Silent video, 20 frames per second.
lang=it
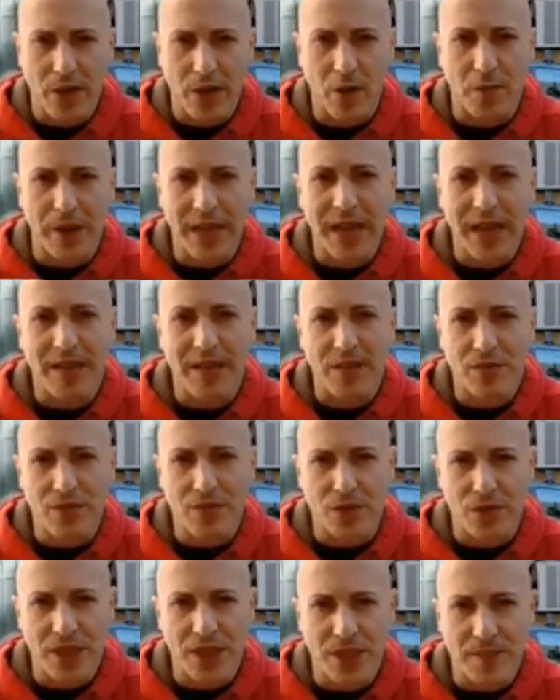Obbligati
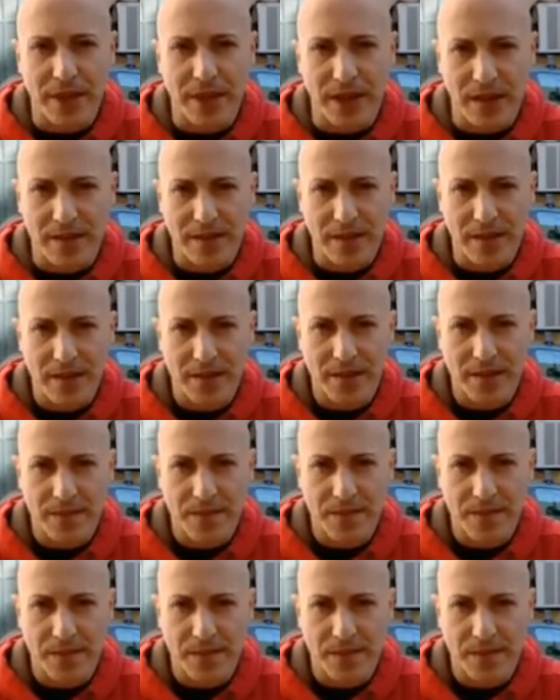contro disperati.
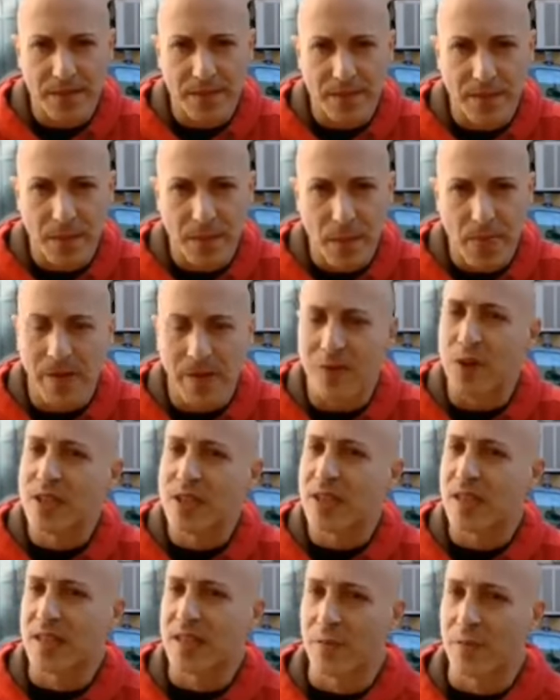Voi
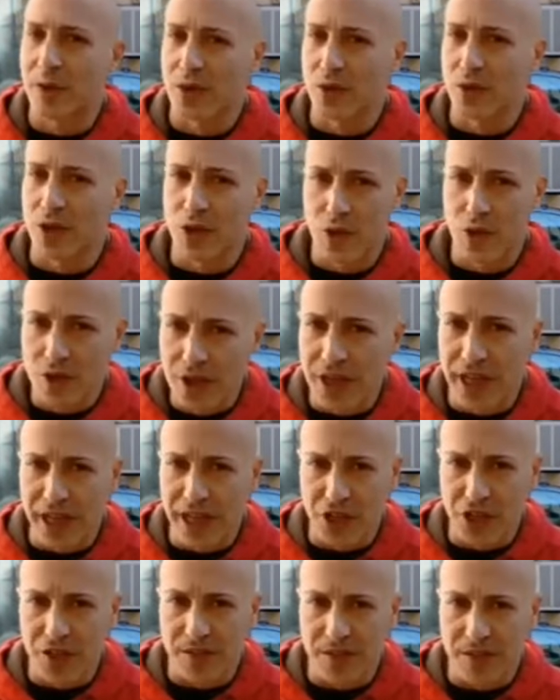state seguendo degli ordini
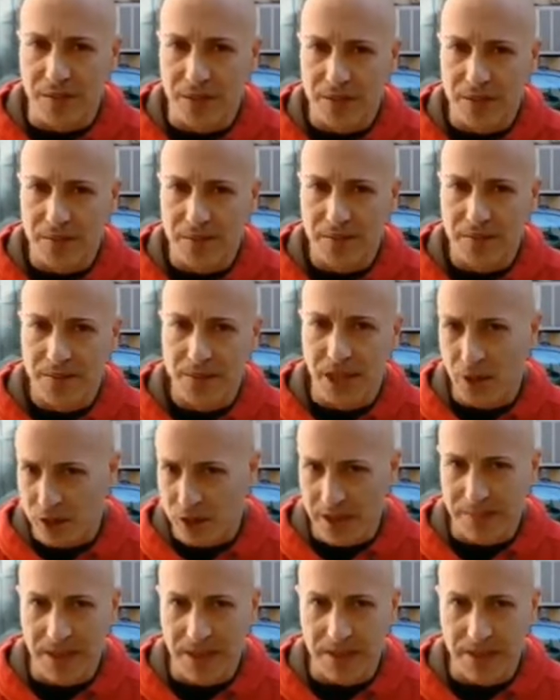illegittimi e
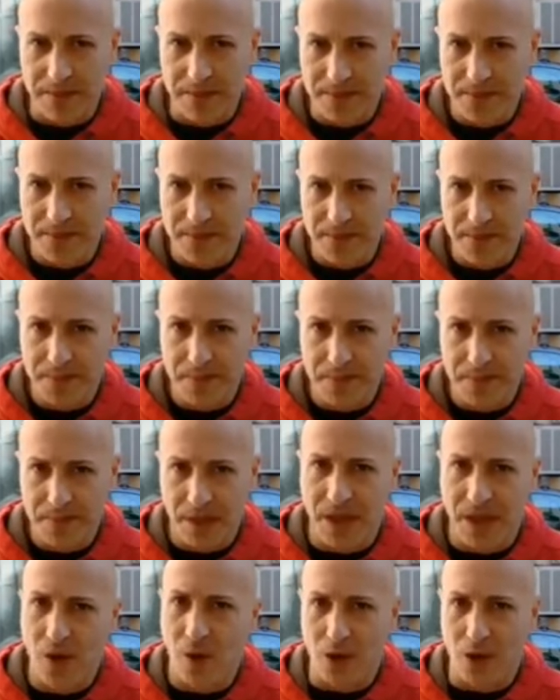lo sapete,
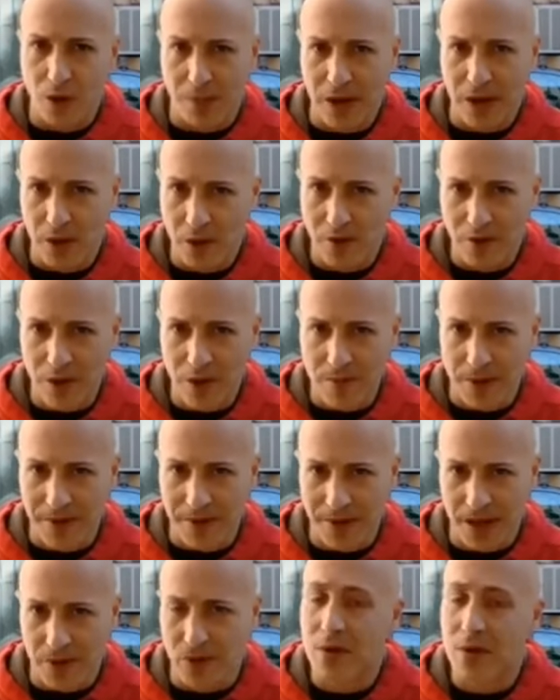che io quando parlo con voi in
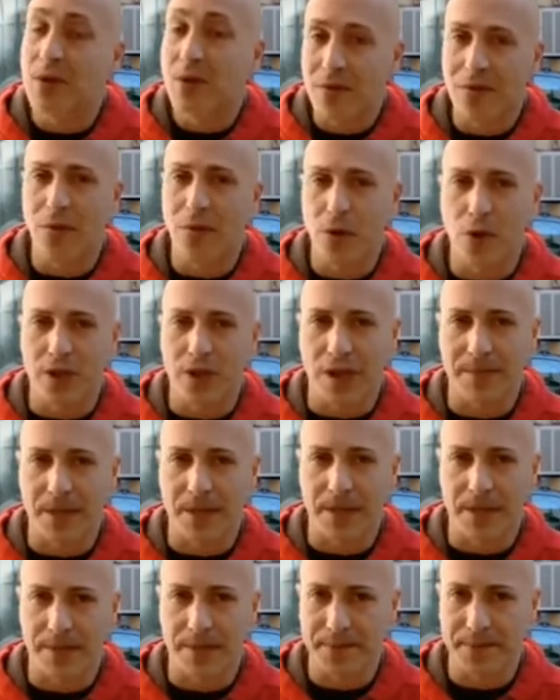privato, voi lo
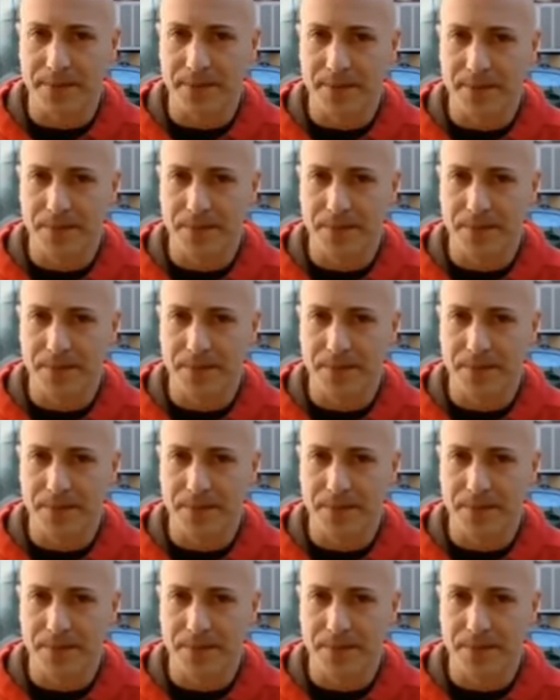sapete.